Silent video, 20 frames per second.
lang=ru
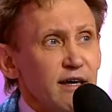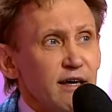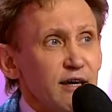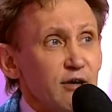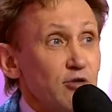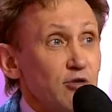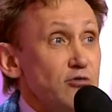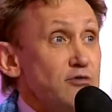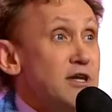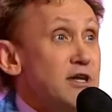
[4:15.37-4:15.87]
Я
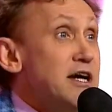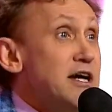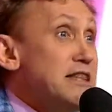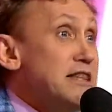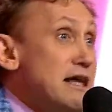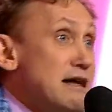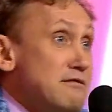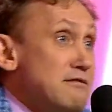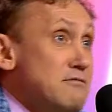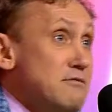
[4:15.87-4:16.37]
говорю, так
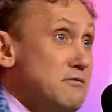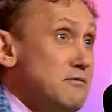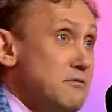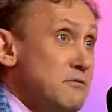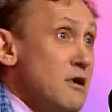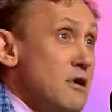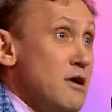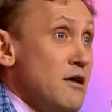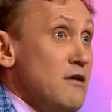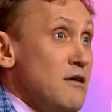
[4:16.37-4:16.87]
это э,
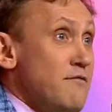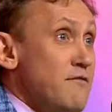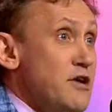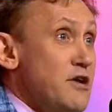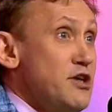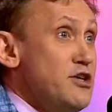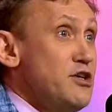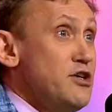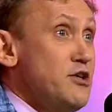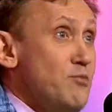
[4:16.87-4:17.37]
вы
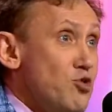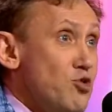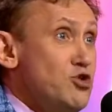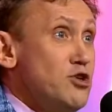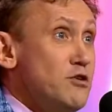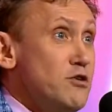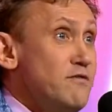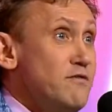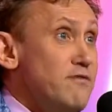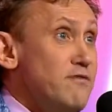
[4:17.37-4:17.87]
решил,
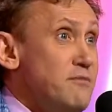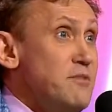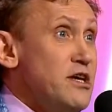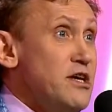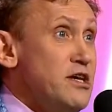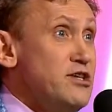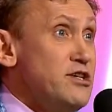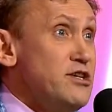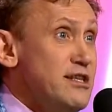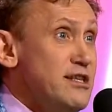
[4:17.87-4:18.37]
может, вы мне
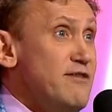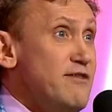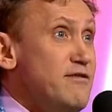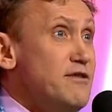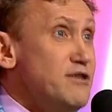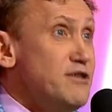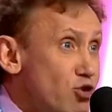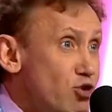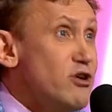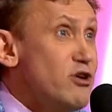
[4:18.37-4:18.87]
счастливой
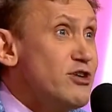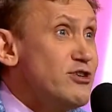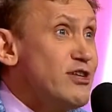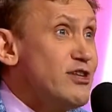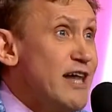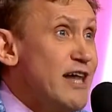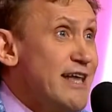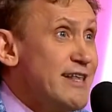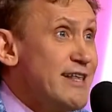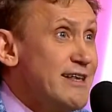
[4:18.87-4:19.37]
дороги
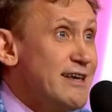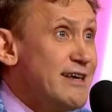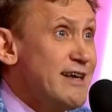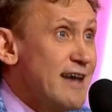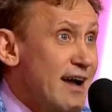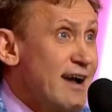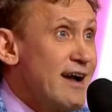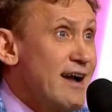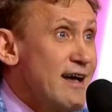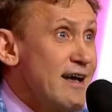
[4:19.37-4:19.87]
желаете?
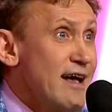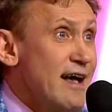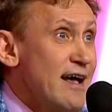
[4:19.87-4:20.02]
Ага.